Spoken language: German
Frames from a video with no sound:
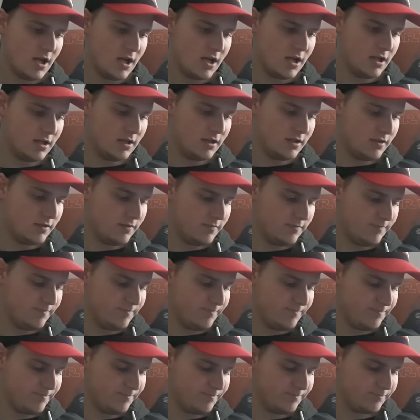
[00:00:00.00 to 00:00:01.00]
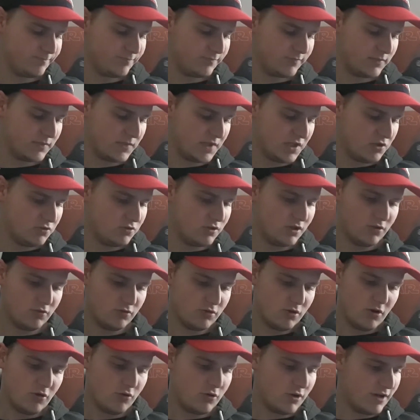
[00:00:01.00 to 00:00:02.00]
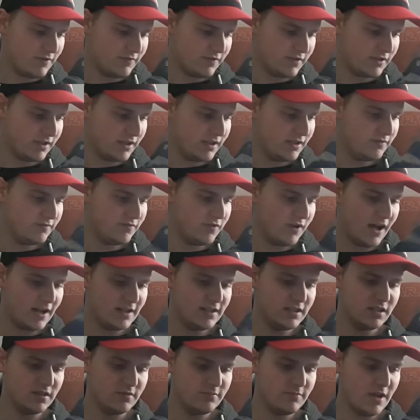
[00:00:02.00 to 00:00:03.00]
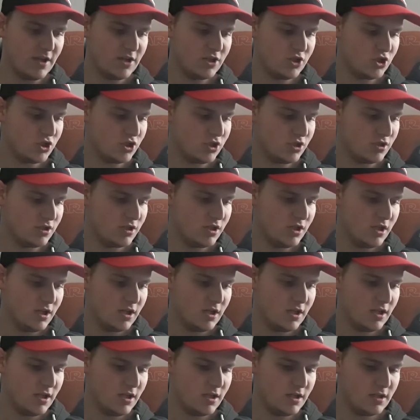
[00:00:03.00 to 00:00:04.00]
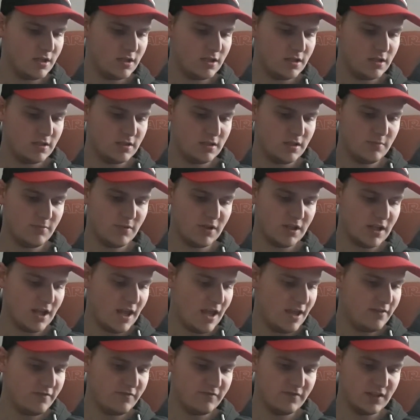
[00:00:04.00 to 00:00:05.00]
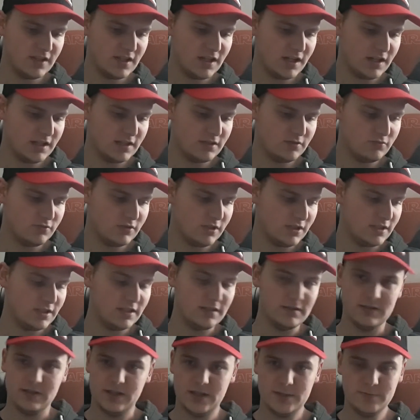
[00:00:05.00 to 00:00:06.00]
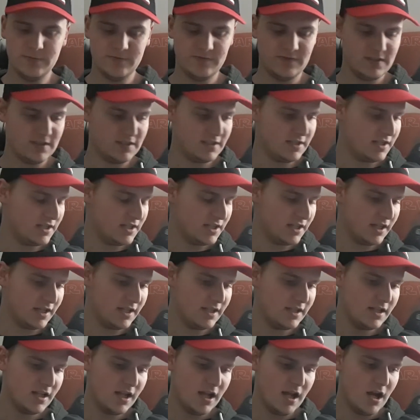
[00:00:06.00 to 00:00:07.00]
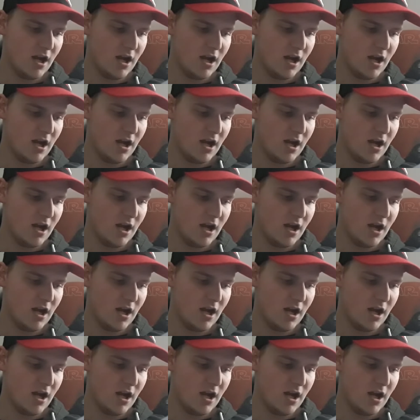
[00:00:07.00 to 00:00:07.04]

Ähm, oder, oder auch einfach gegen für andere Menschen äh, die man helfen kann oder Lebewesen generell.